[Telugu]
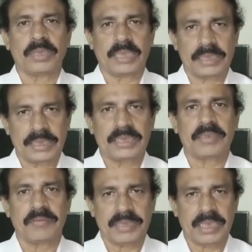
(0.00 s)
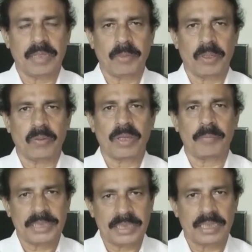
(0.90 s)
ఎస్సీసీ విషయంలో
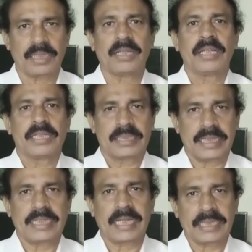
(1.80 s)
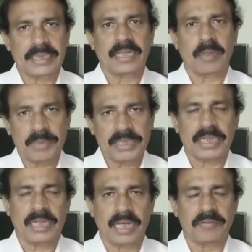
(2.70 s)
కమిషనర్ స్టేట్ ఎలక్షన్
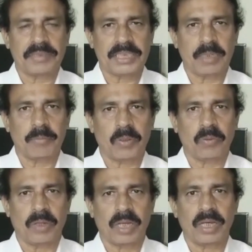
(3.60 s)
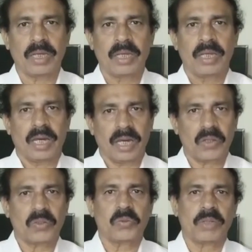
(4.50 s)
కమిషనర్ గారి విషయంలో కూడా ఆ
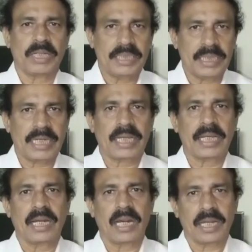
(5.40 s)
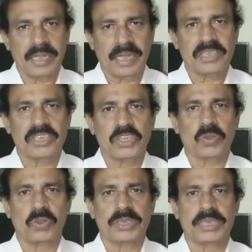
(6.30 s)
రోజు కూడా ఇదే రకంగా ఆర్డినెన్స్
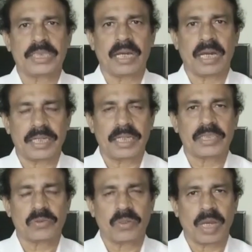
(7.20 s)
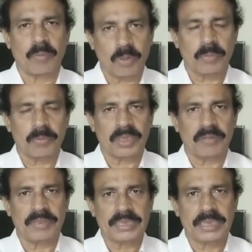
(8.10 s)
తీసుకుని వచ్చి ఆర్డినెన్స్కు ఆమోద ముద్ర
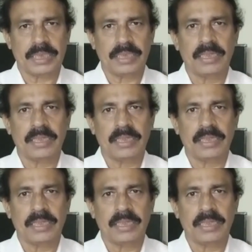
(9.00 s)
వేసి